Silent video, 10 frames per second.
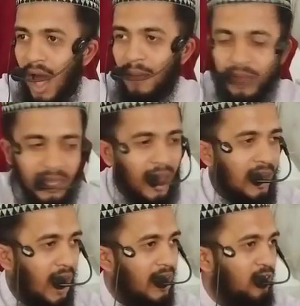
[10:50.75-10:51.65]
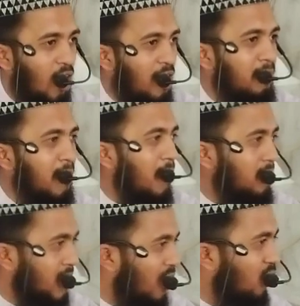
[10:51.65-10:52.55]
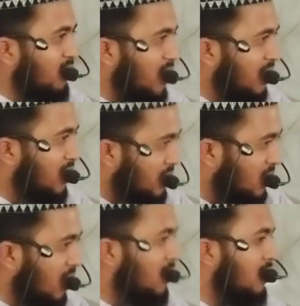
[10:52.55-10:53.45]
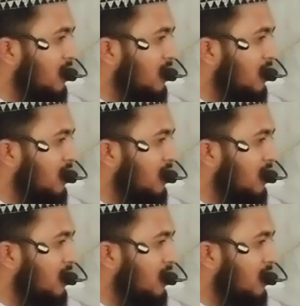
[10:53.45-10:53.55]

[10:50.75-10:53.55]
আমি কি এখানে ধর্মের ব্যবসা করতে এসেছি